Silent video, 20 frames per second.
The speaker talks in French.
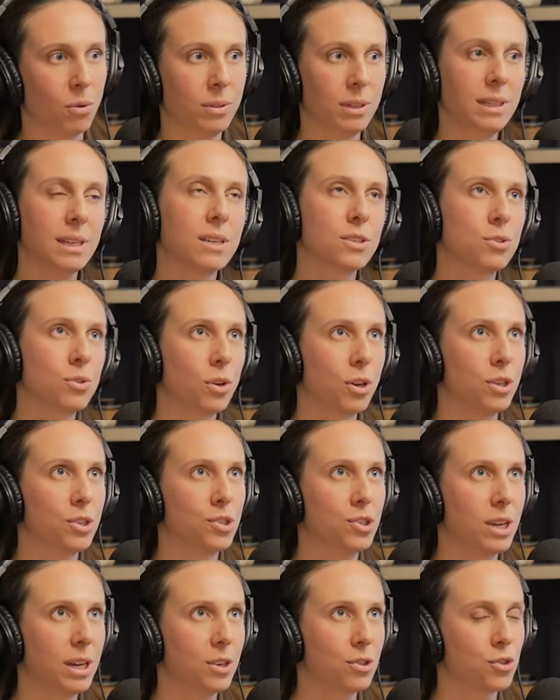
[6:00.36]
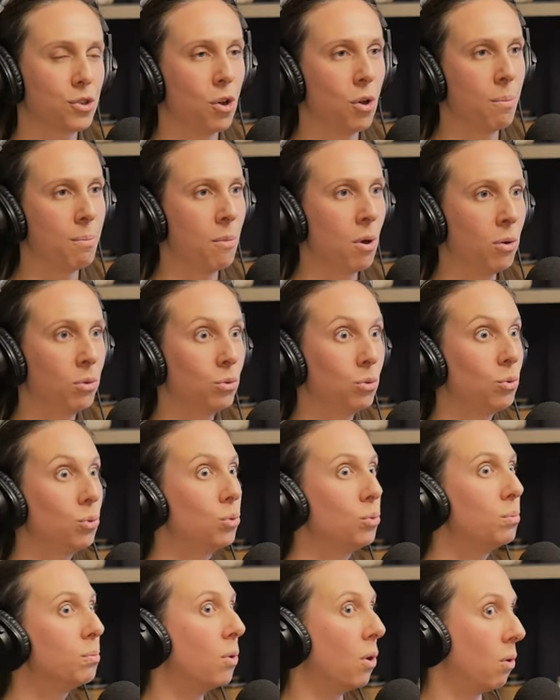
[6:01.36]
On est dans une recherche d'un monde
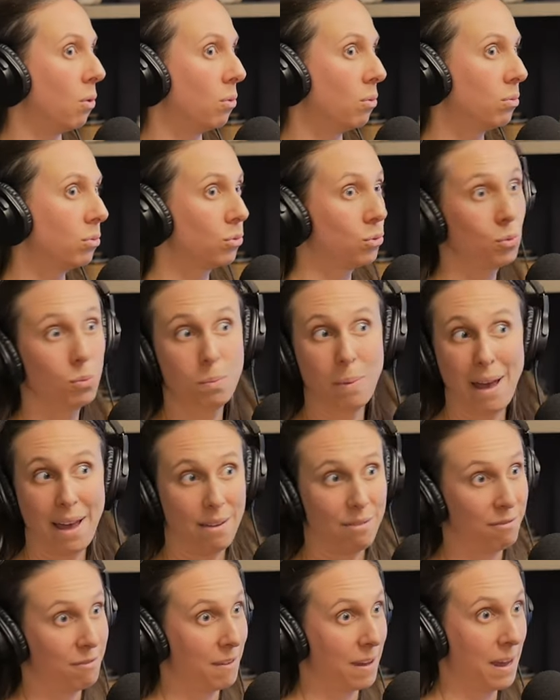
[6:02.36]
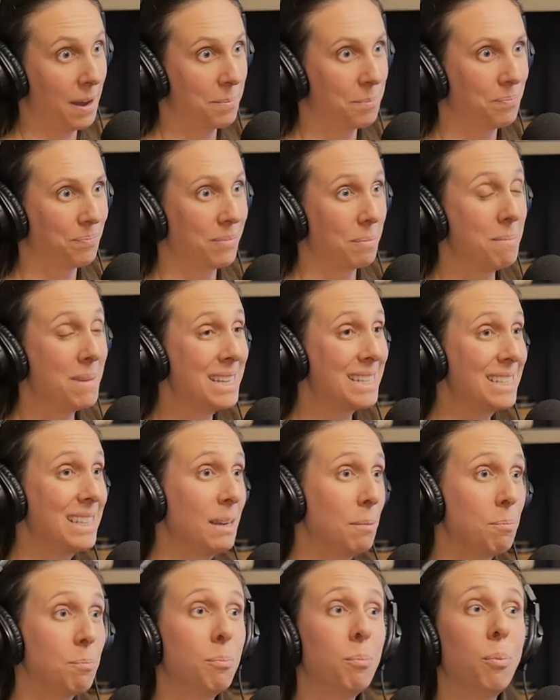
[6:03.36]
tout bon, tout parfait, mais
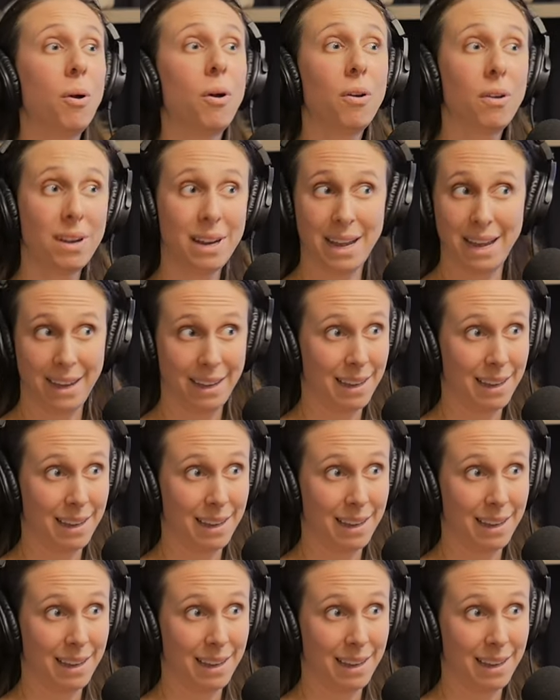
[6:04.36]
c'est pas la